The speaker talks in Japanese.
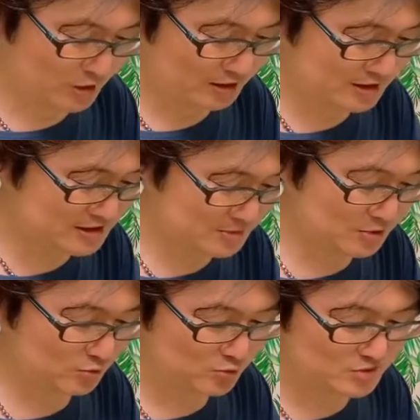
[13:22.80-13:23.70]
やって喋
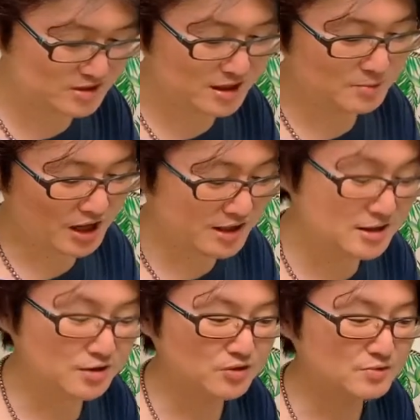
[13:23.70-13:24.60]
ること自体も愛
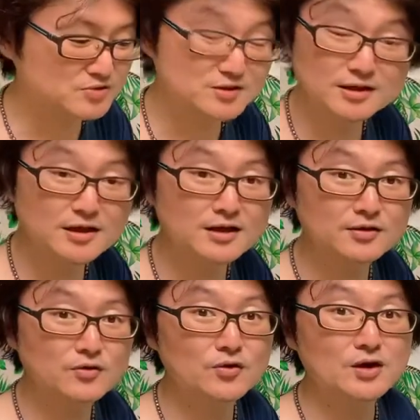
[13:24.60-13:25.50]
なのかもしれないけ
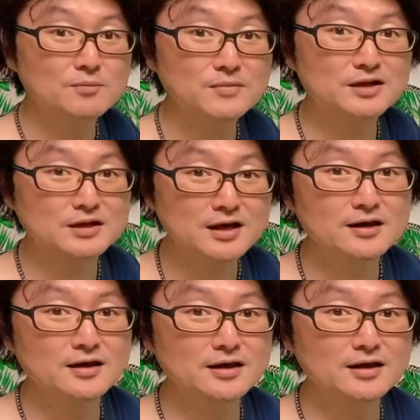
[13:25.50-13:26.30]
どまだね、